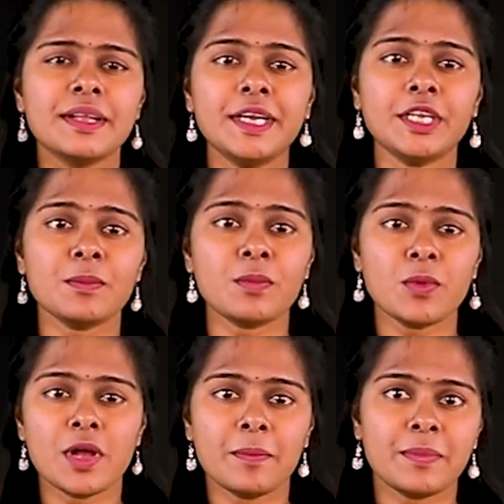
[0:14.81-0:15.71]

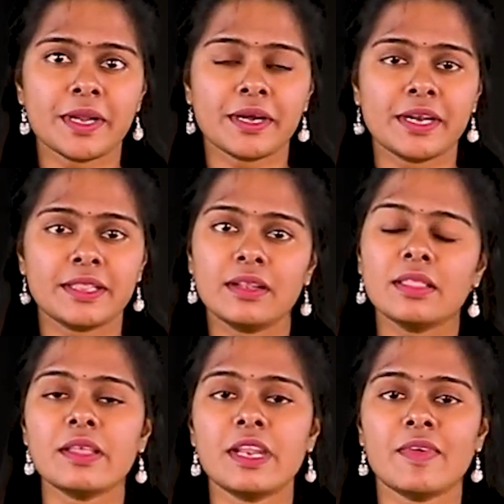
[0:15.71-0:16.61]
கிட்டப்பூங்கா பிரகடனத்தில்
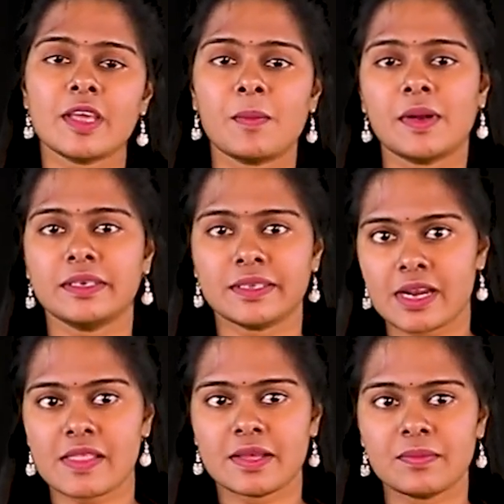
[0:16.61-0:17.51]

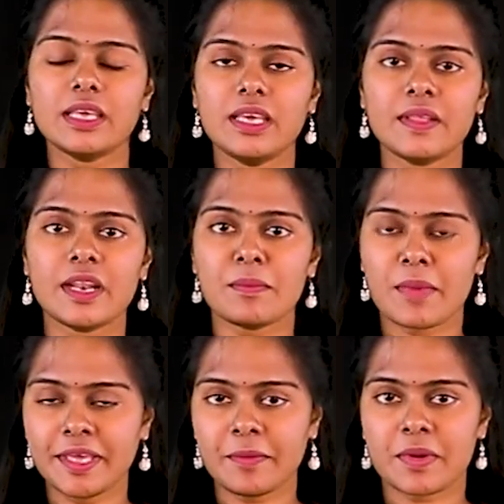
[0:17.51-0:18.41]
தெரிவிக்கப்பட்டிருக்கிறது இதனை
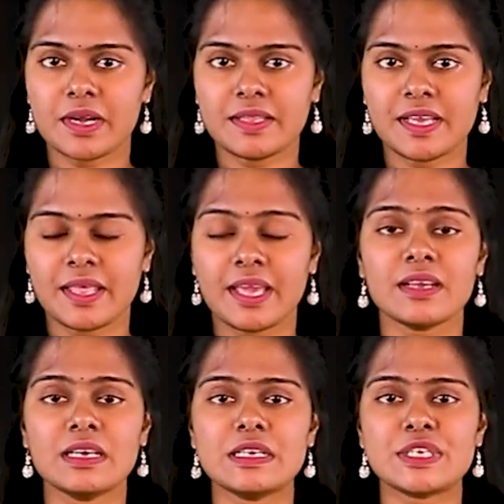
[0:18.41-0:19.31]
மையப்படுத்தியதே
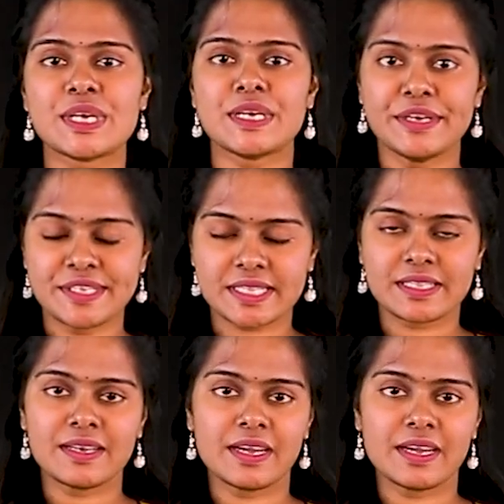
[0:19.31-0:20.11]
இன்றைய நிஜத்தின்